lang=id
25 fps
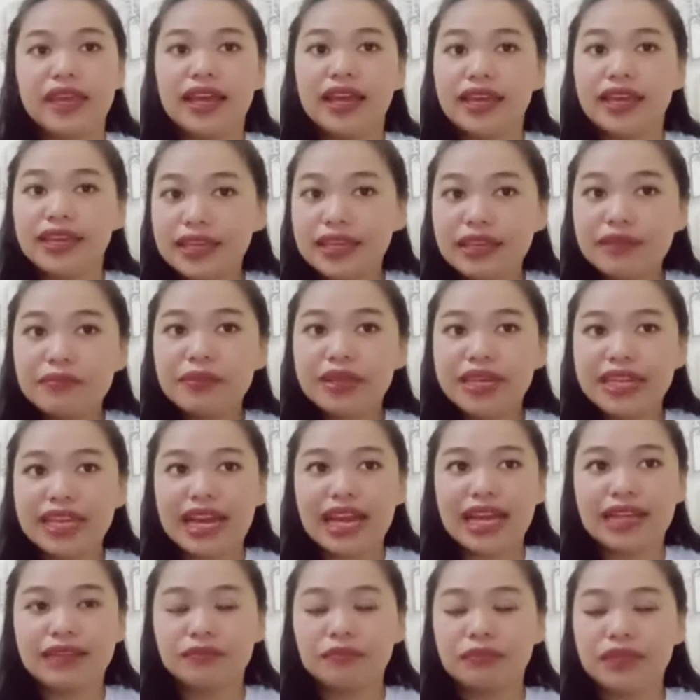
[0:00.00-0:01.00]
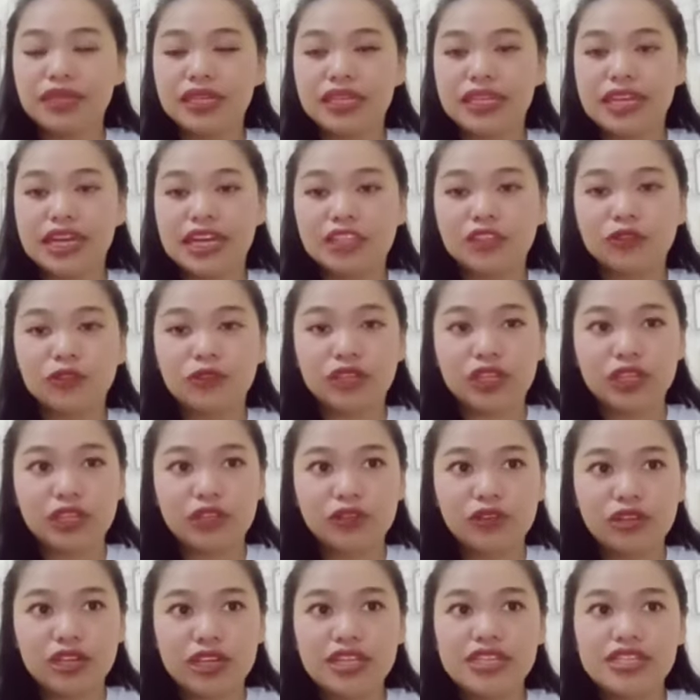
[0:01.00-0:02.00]
Ingin melihat miniatur
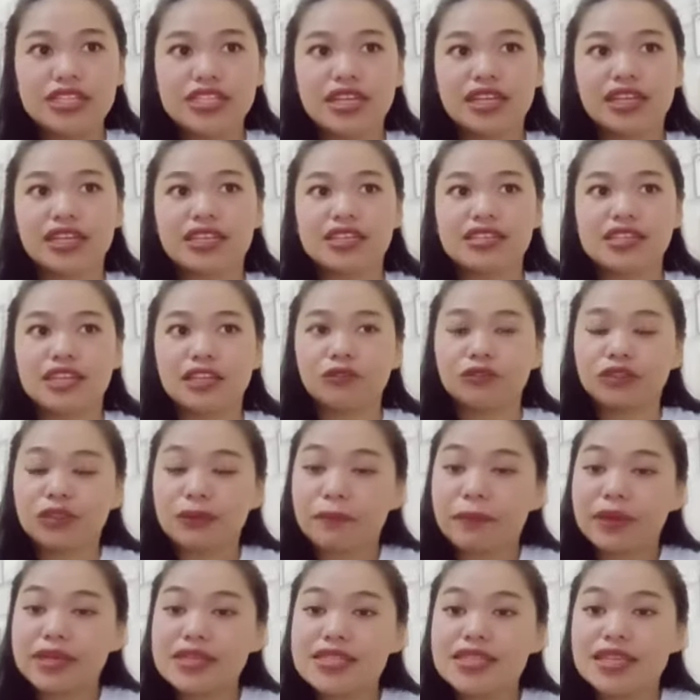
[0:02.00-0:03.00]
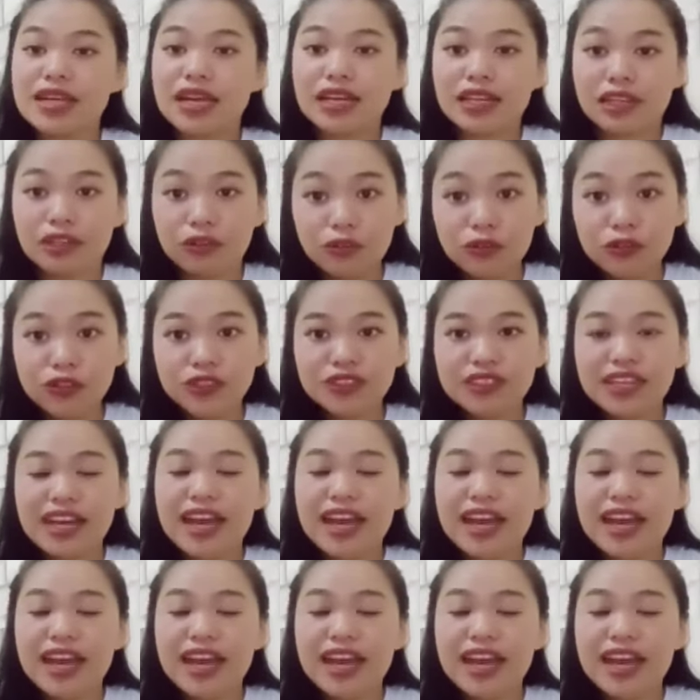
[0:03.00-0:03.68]
Indonesia di satu tempat sekaligus?